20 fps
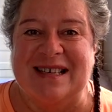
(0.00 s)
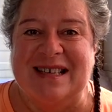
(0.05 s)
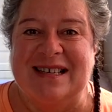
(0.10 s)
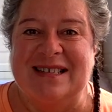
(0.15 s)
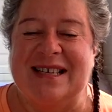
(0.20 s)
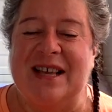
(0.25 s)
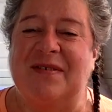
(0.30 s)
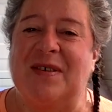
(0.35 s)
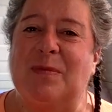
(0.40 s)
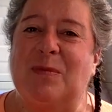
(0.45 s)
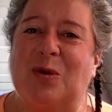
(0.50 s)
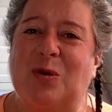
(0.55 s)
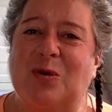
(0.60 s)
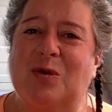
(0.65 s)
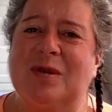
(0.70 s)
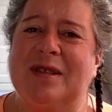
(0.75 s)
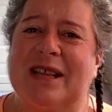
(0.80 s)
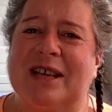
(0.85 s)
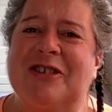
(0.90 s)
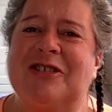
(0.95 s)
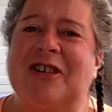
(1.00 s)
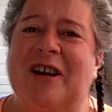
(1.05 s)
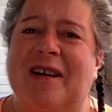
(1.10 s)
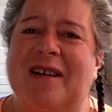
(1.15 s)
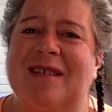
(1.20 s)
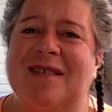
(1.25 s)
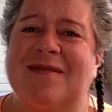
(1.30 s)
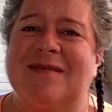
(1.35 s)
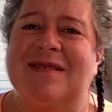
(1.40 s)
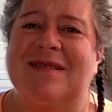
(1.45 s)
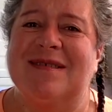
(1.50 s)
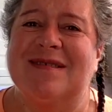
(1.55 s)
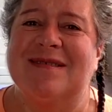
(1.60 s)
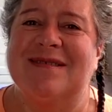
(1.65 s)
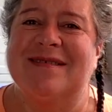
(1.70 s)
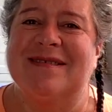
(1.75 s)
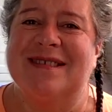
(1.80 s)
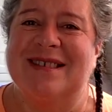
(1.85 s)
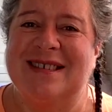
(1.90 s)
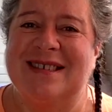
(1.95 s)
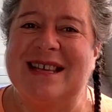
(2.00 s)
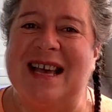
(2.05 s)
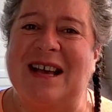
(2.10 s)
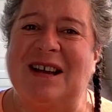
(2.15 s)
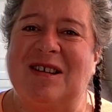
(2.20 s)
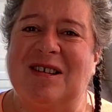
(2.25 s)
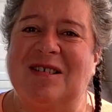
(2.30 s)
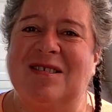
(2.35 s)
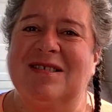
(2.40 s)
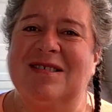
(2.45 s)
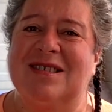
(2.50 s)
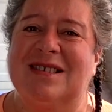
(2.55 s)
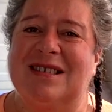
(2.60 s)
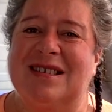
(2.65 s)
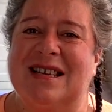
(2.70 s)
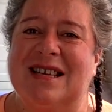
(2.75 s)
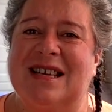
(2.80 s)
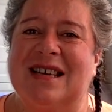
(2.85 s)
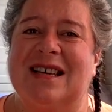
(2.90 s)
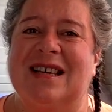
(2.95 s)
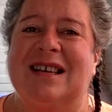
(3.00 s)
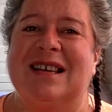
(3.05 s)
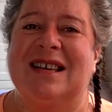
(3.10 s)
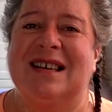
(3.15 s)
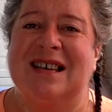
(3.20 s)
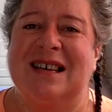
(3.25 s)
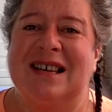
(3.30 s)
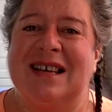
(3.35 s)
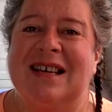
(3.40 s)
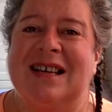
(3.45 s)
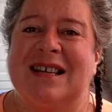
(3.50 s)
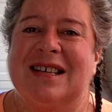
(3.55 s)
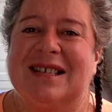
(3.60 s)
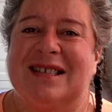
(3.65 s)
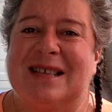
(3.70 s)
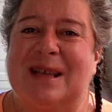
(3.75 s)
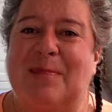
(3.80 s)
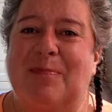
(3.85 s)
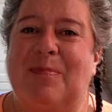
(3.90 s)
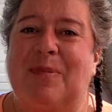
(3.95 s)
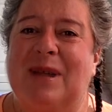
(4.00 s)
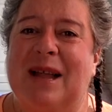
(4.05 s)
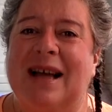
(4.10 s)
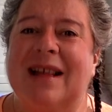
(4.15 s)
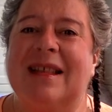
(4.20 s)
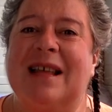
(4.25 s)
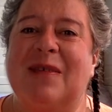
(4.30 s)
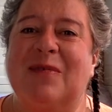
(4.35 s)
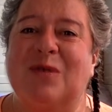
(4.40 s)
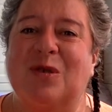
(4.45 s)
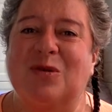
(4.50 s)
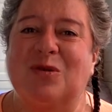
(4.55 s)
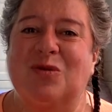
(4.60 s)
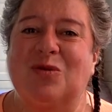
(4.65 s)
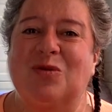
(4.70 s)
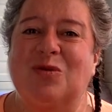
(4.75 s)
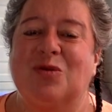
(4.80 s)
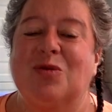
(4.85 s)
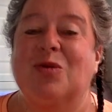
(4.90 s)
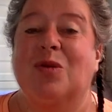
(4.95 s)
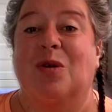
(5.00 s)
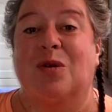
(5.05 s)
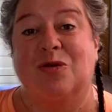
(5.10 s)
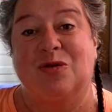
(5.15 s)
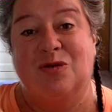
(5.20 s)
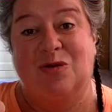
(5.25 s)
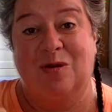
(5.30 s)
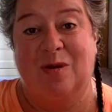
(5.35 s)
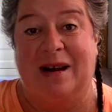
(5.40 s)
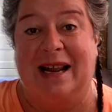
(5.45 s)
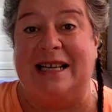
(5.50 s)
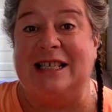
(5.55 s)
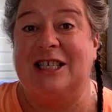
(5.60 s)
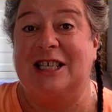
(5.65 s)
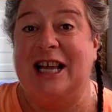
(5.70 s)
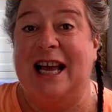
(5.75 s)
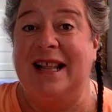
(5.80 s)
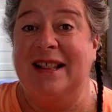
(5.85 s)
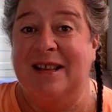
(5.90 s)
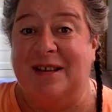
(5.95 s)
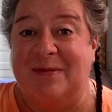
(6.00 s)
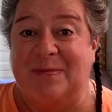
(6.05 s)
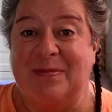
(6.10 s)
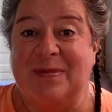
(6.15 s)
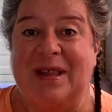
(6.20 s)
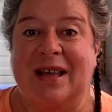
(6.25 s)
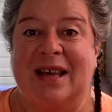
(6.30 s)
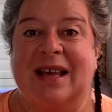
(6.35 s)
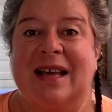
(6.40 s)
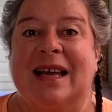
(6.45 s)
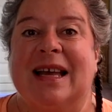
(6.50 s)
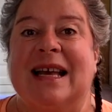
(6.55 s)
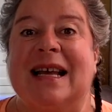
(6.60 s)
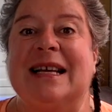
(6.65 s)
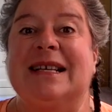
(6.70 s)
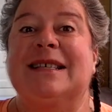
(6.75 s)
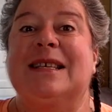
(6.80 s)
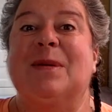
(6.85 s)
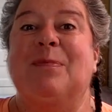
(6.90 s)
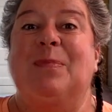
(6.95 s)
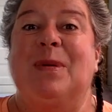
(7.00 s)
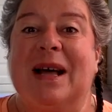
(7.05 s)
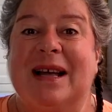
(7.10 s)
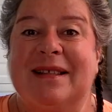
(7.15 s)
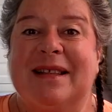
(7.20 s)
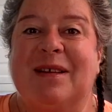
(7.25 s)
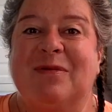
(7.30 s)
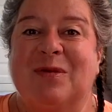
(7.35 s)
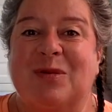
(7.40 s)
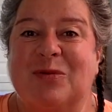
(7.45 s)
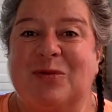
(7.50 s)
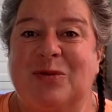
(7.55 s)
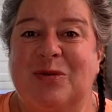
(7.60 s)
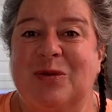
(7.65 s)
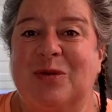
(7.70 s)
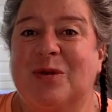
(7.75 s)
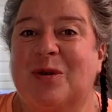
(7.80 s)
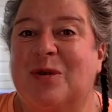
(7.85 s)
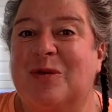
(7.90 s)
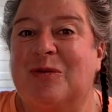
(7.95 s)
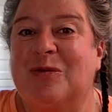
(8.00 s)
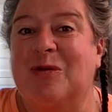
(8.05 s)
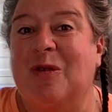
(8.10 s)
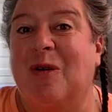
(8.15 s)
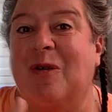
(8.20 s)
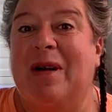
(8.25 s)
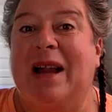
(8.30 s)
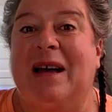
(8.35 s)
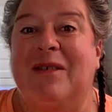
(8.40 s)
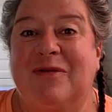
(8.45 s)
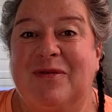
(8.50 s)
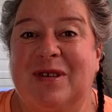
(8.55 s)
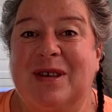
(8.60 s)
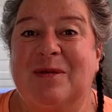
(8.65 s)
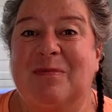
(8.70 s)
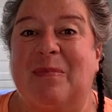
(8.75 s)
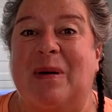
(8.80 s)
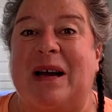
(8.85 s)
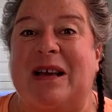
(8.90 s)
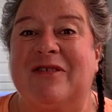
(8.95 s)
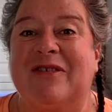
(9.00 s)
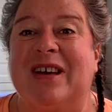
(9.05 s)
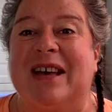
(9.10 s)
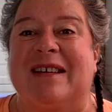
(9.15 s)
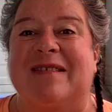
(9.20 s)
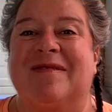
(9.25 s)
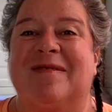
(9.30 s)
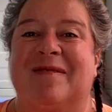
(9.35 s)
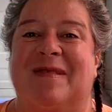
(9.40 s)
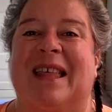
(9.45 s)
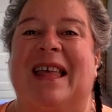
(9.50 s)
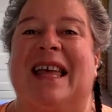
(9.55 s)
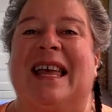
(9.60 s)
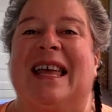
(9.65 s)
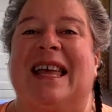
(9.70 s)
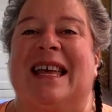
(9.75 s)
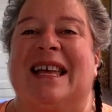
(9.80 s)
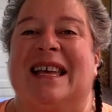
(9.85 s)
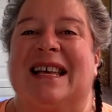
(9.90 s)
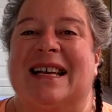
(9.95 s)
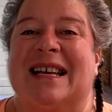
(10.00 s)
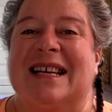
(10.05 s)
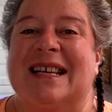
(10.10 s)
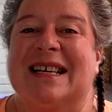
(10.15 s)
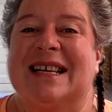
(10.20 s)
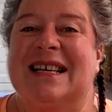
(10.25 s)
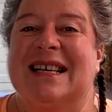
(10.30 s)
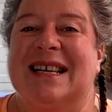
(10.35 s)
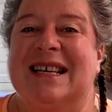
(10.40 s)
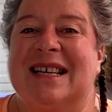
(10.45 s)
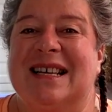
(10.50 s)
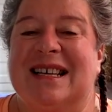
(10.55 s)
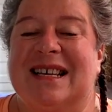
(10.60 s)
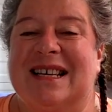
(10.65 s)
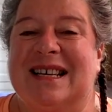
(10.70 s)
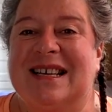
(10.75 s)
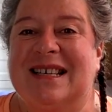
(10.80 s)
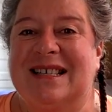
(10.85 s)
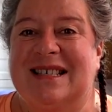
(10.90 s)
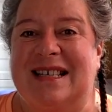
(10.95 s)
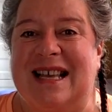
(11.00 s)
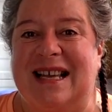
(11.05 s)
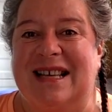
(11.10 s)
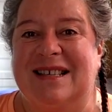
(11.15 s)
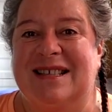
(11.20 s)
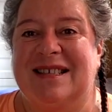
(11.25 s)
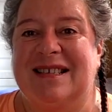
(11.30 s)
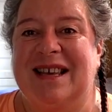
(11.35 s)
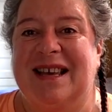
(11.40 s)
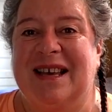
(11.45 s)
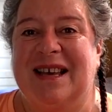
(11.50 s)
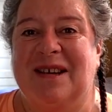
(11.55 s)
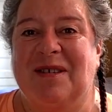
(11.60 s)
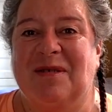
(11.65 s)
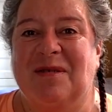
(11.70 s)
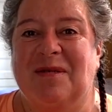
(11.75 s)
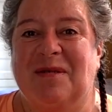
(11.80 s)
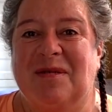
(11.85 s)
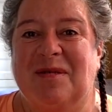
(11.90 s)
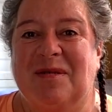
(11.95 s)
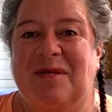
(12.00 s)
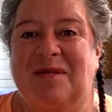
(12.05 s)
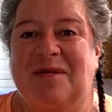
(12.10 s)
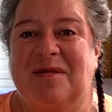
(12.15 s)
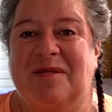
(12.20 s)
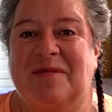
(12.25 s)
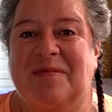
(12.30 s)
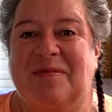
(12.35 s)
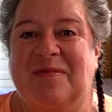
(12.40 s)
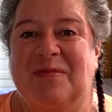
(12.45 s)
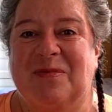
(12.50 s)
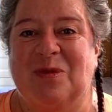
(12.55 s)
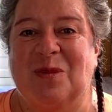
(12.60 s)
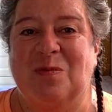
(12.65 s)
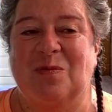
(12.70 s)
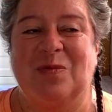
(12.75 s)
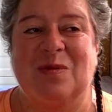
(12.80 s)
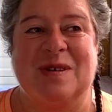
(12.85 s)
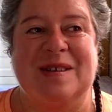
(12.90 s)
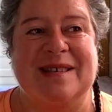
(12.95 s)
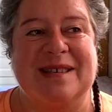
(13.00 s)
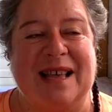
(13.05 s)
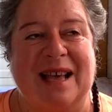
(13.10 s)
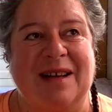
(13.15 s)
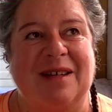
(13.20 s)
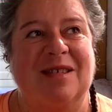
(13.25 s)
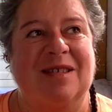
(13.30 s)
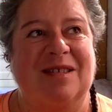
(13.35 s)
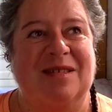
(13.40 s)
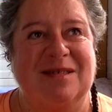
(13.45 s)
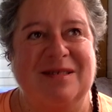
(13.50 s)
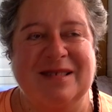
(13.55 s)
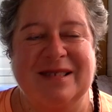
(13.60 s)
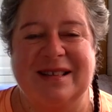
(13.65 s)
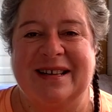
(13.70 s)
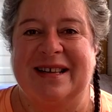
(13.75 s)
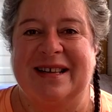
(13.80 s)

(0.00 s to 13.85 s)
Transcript: Ça fait beaucoup déjà. 5 hein. cinq ans, c'est plein d'aventures sur la chaîne et c'est plein d'aventures dans la vie privée. Et, ça a été, euh, depuis cinq ans,